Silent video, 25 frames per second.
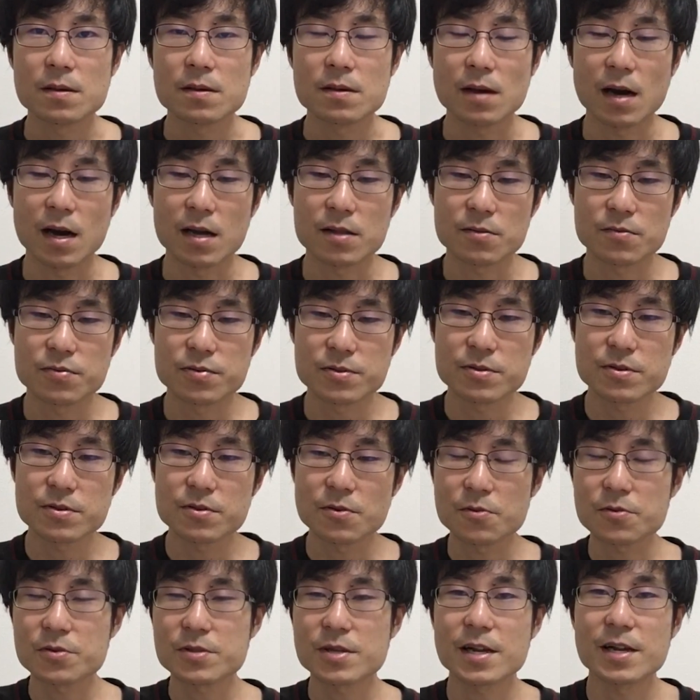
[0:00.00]
あの普通に
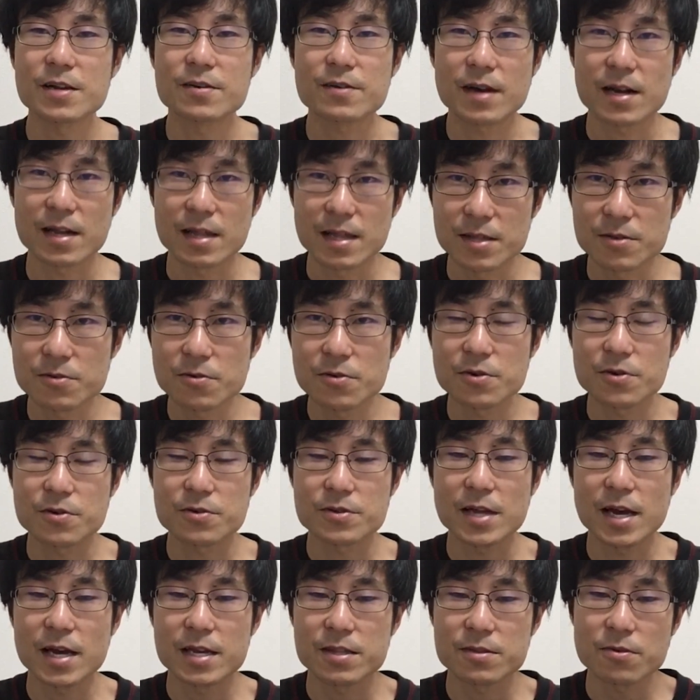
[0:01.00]
落とされるからね能力
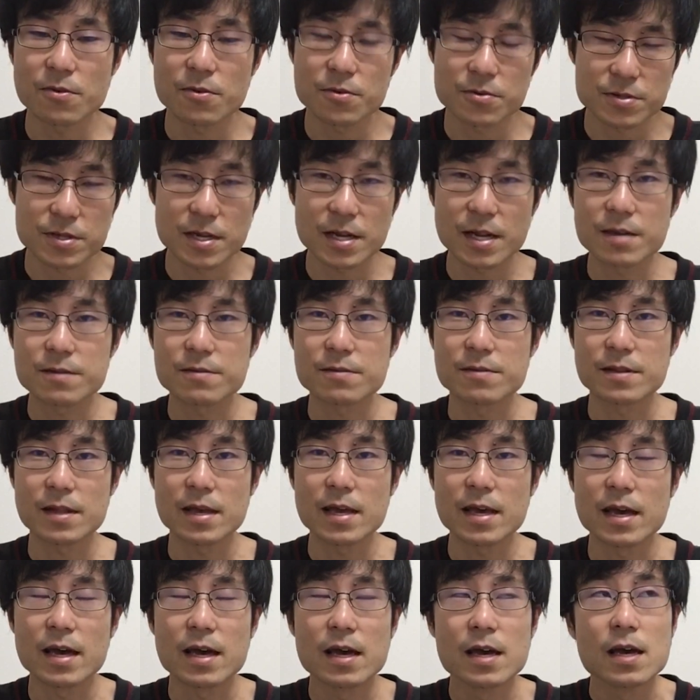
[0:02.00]
ないと落とされるん
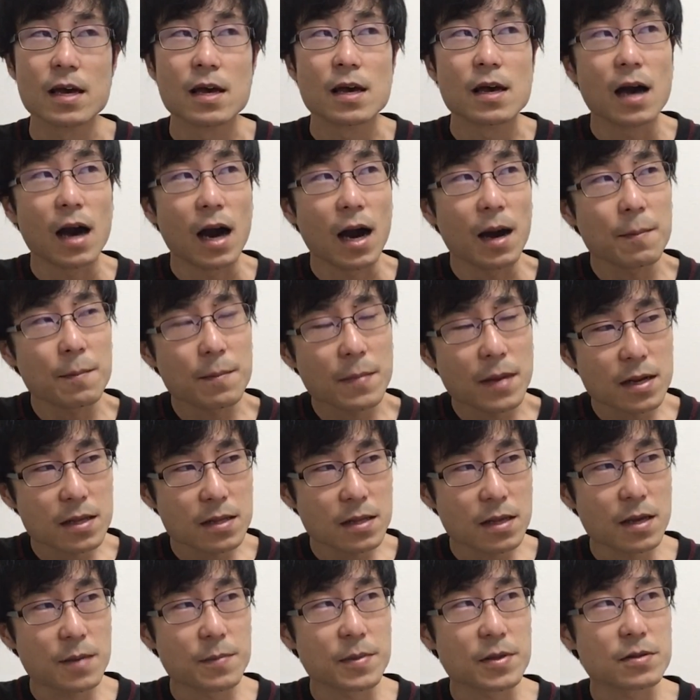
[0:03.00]
であんまり
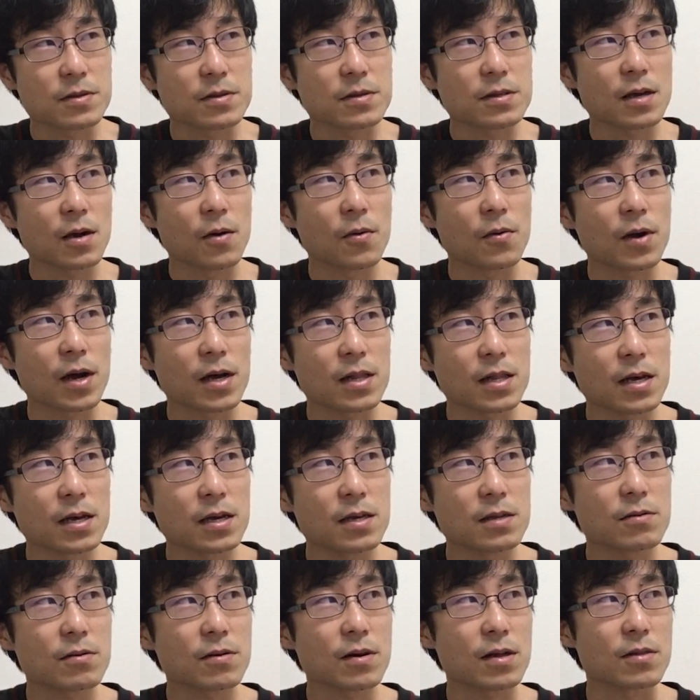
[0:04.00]
ね別にじゃあ岡
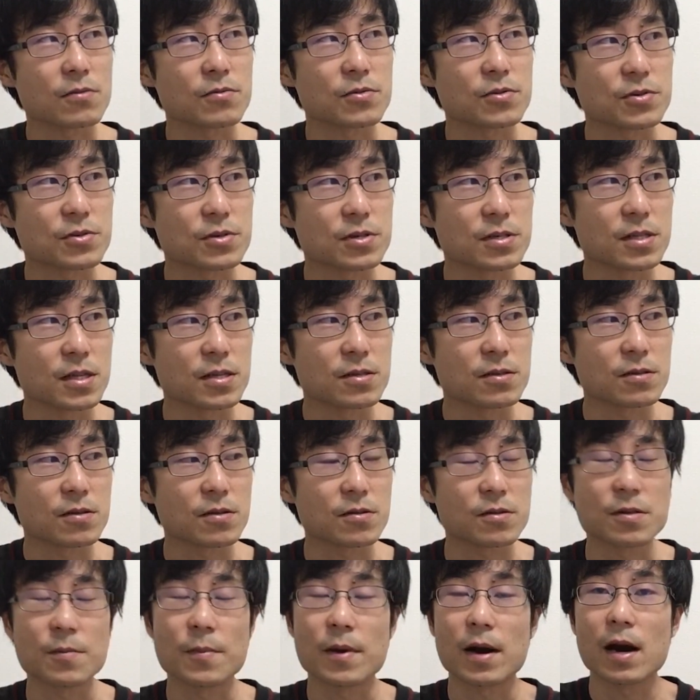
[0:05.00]
大とかの出身ですって
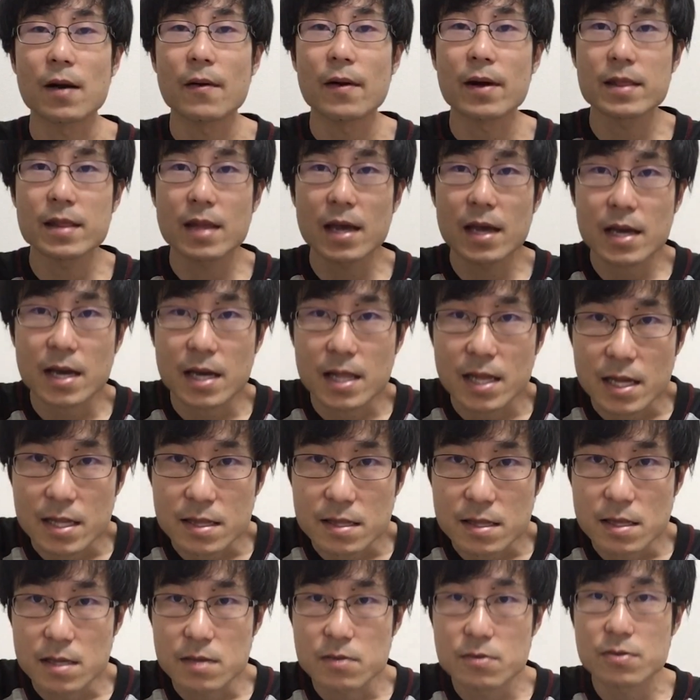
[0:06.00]
言っても変わんないかなっ
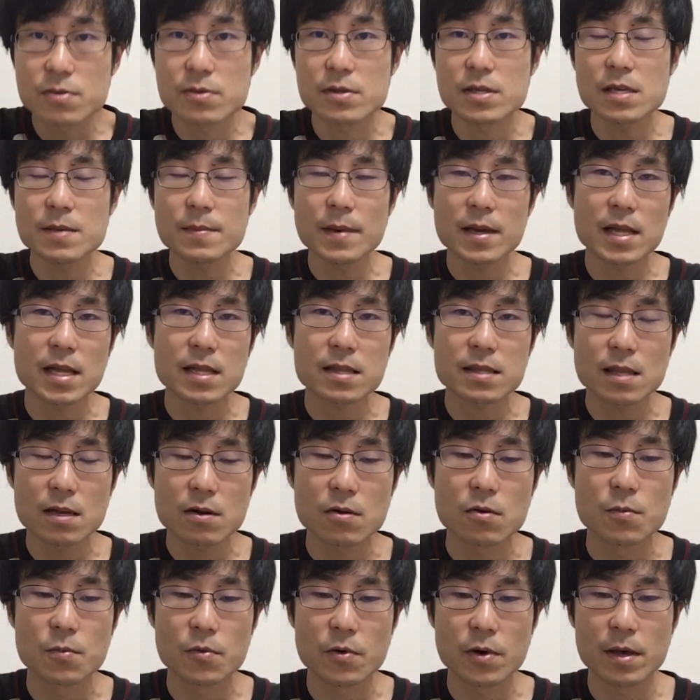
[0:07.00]
ていうふうに今だった
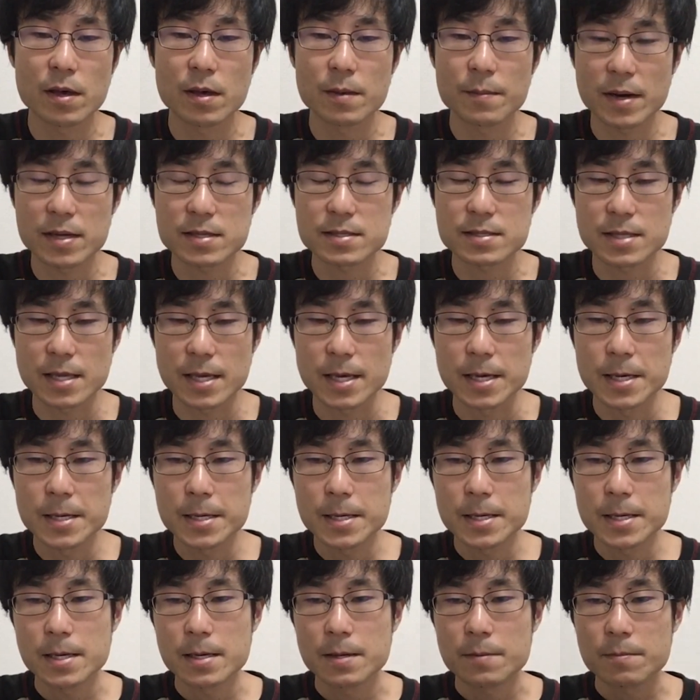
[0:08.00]
ら思えますね
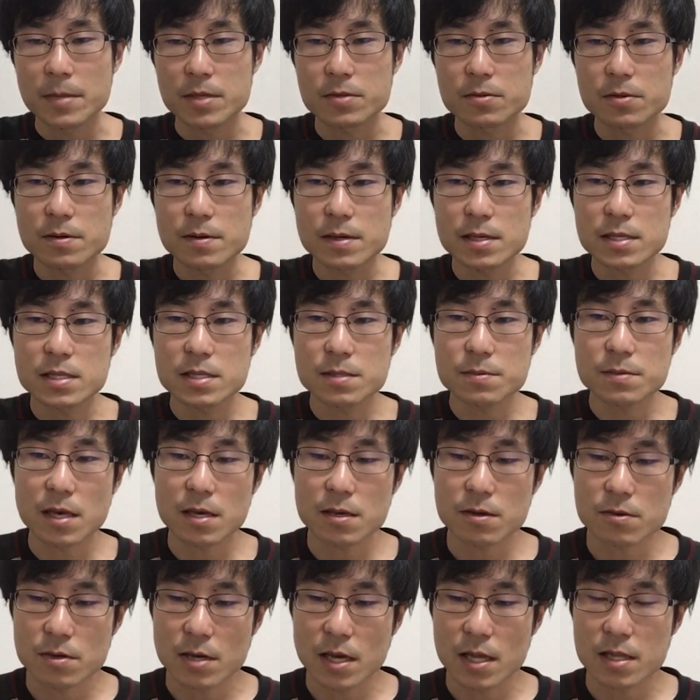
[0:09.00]
まあそれは結
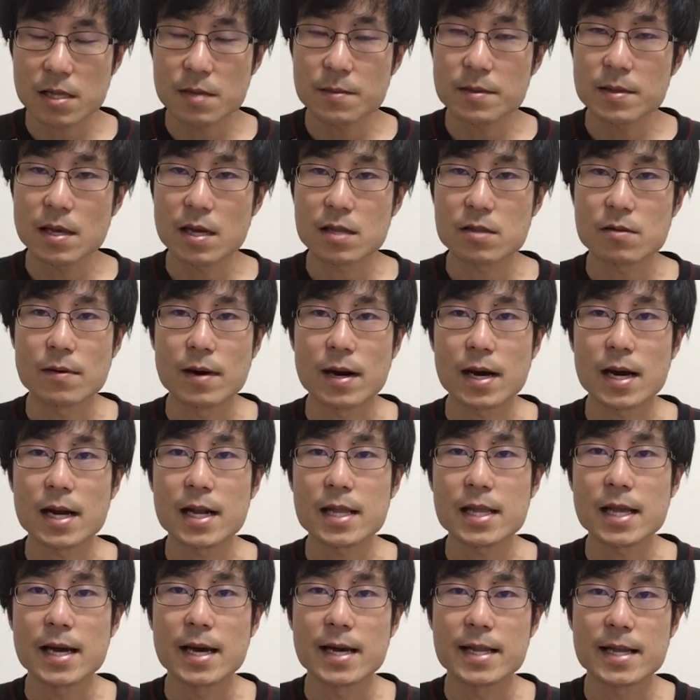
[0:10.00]
局やってみないとわから
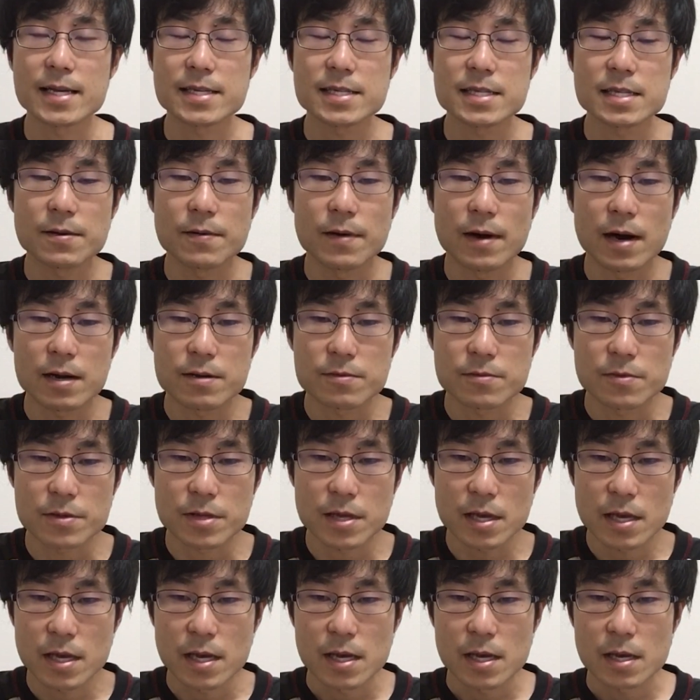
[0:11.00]
ない話ではあるの
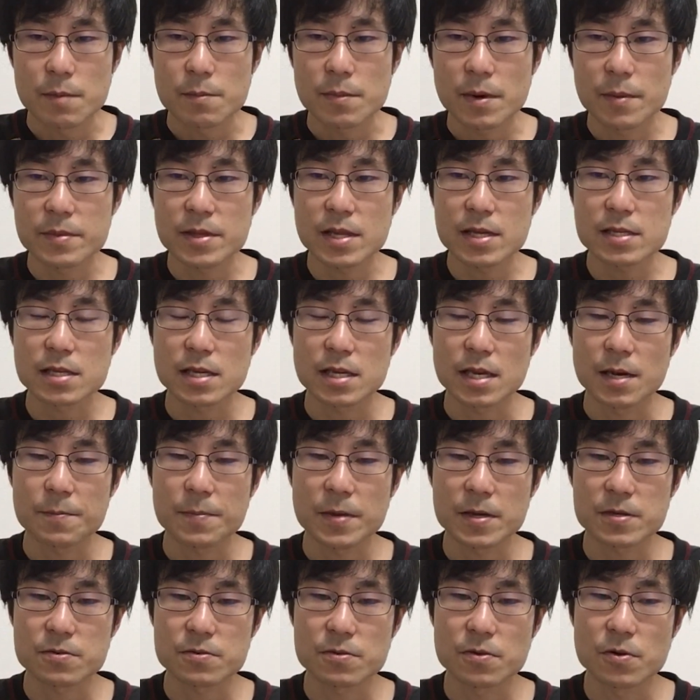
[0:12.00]
で、まあ、皆さんやっ
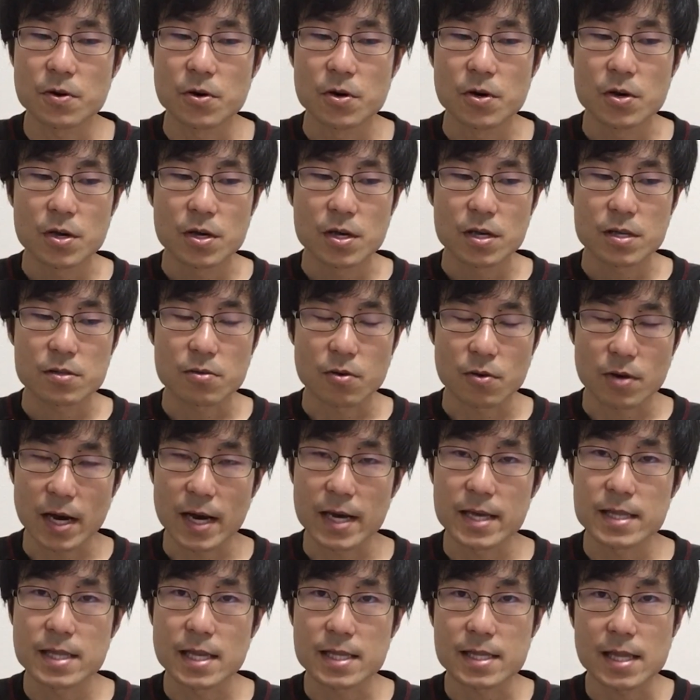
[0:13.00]
ぱりその都
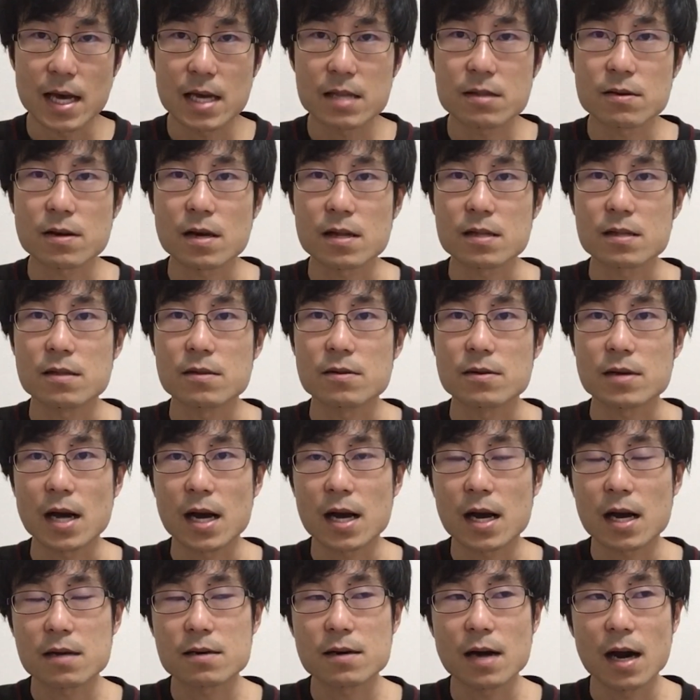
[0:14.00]
会に出たいとかっていう
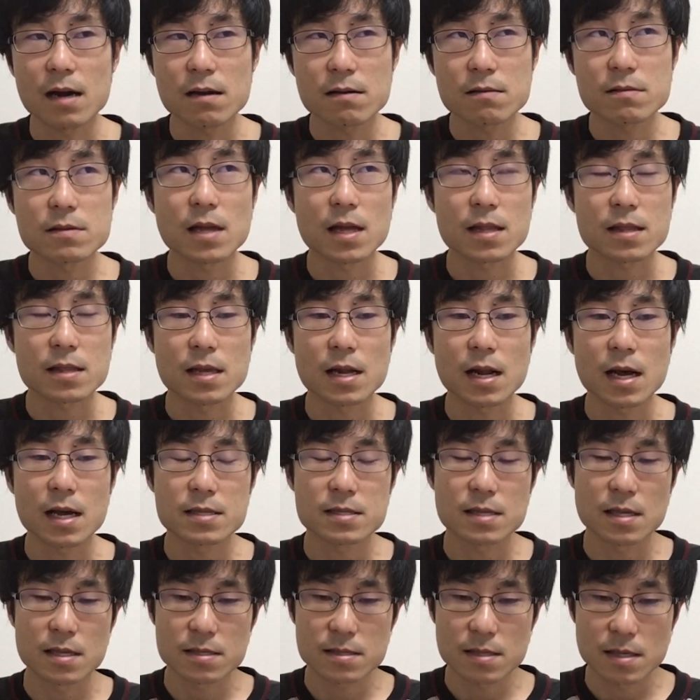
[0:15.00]
感覚あるんだったら
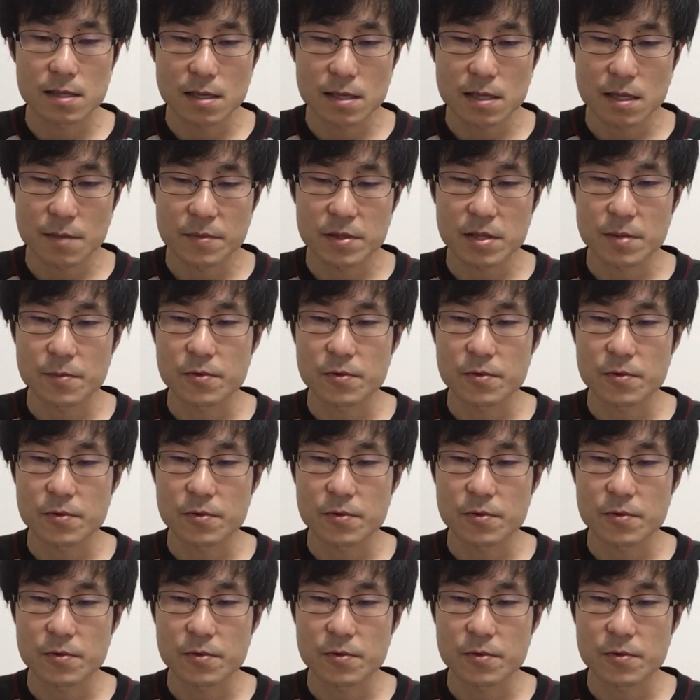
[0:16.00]
全然出てみて